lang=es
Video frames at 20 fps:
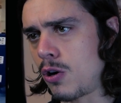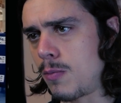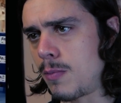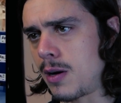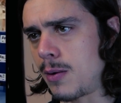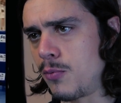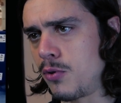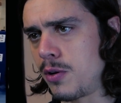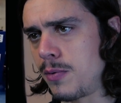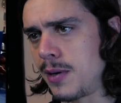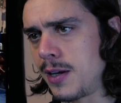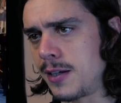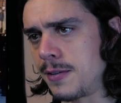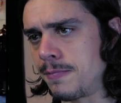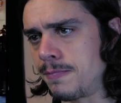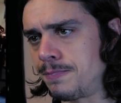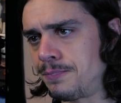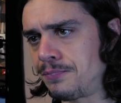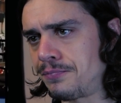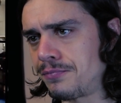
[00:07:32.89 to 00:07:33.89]
comba. Muy
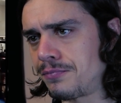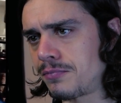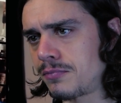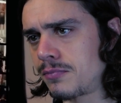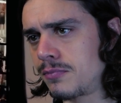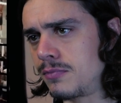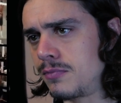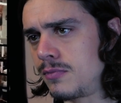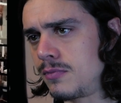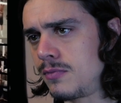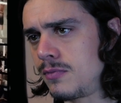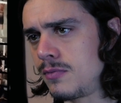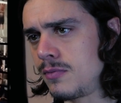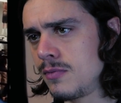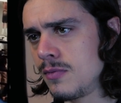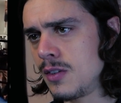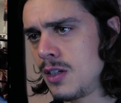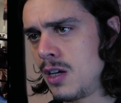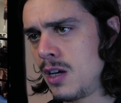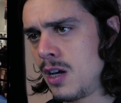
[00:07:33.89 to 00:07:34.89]
bien.
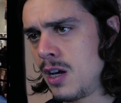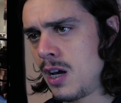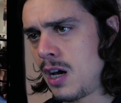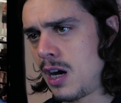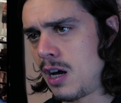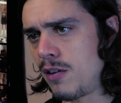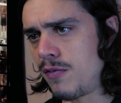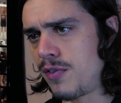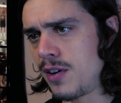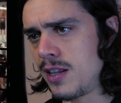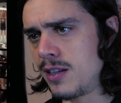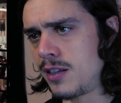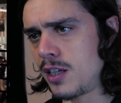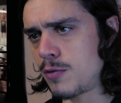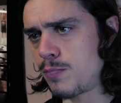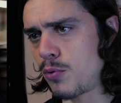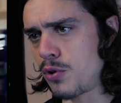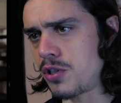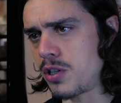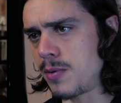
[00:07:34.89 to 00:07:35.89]
Al frente,
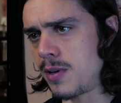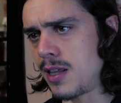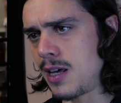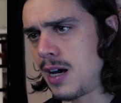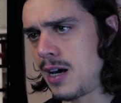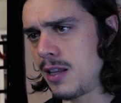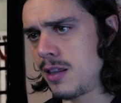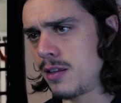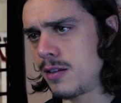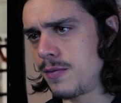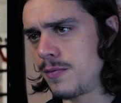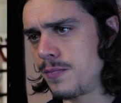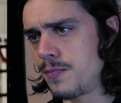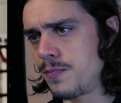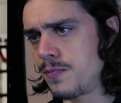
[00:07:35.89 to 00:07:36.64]
explosividad.